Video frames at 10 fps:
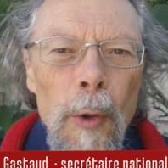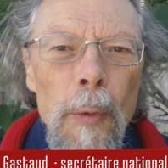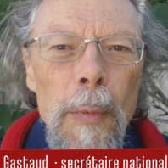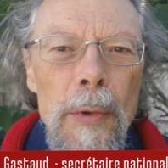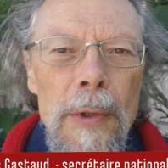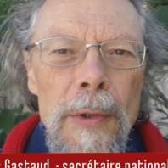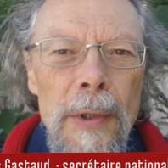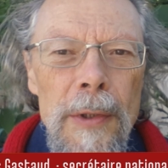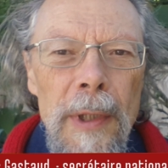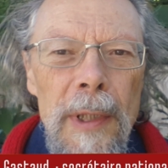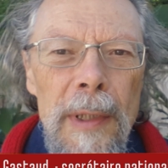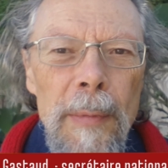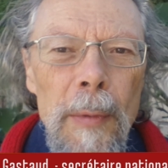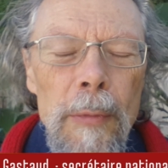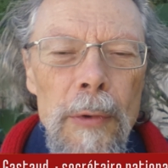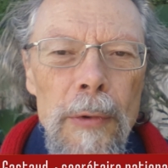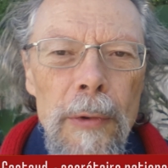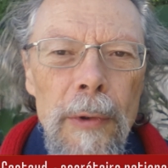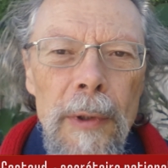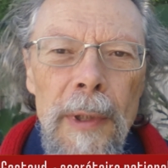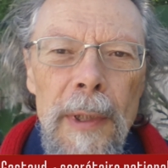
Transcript: opposant sans arrêt les peuples aux autres,